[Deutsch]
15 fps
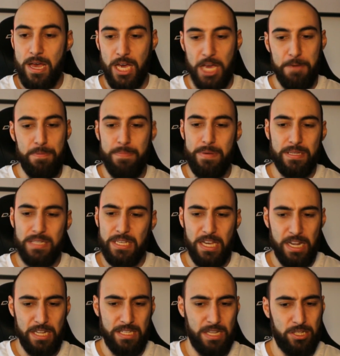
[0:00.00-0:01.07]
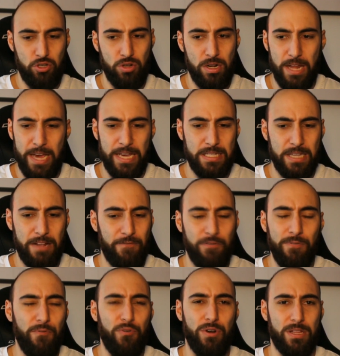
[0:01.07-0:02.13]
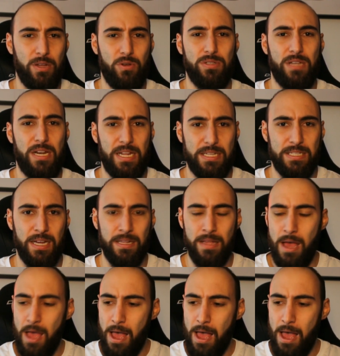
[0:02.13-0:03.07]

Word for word: Ich bin mir sicher, dass das schon in Echtzeit 500.000 Klicks hat.